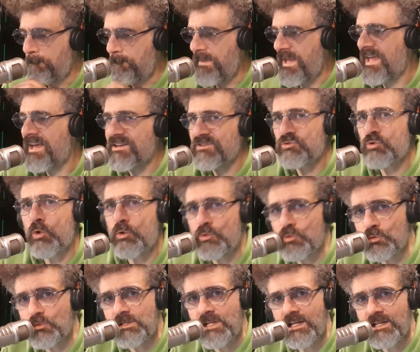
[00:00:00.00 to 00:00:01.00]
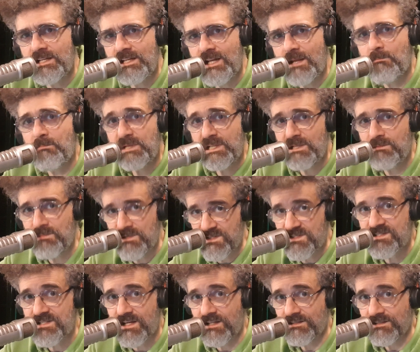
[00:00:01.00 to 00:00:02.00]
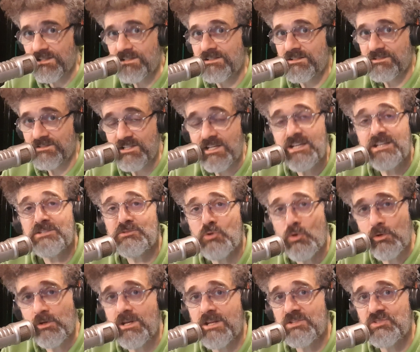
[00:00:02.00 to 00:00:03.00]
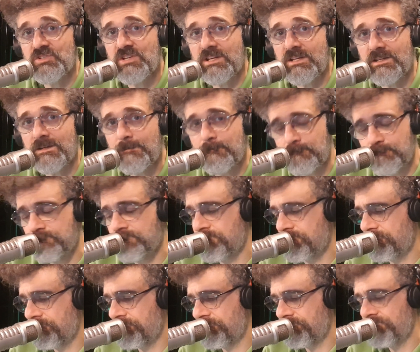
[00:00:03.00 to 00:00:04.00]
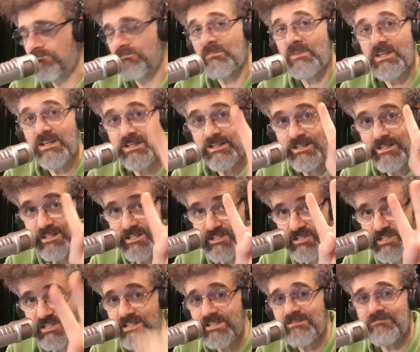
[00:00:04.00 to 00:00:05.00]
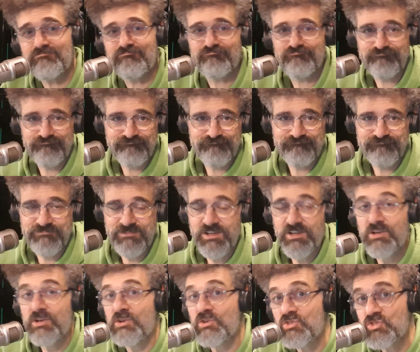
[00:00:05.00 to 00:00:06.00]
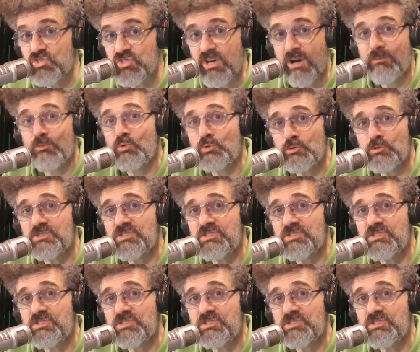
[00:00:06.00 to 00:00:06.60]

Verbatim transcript: beyaz önlükleriyle bilim insanlarının değerini öğrenecek. İki, çamurlu